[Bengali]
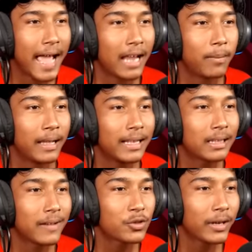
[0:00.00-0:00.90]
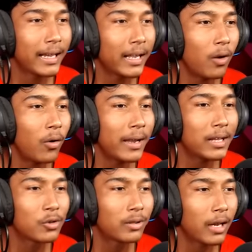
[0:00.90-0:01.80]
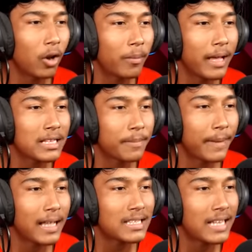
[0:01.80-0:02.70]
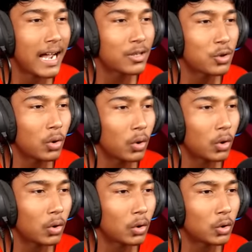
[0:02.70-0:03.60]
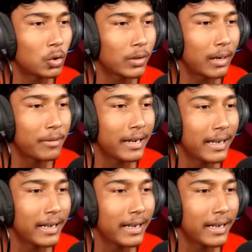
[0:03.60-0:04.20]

ড্যাড ভাই দেখতে পাচ্ছ এখানে জনকার লবি আছে প্রায় চারশো কতজনকার আমি জানি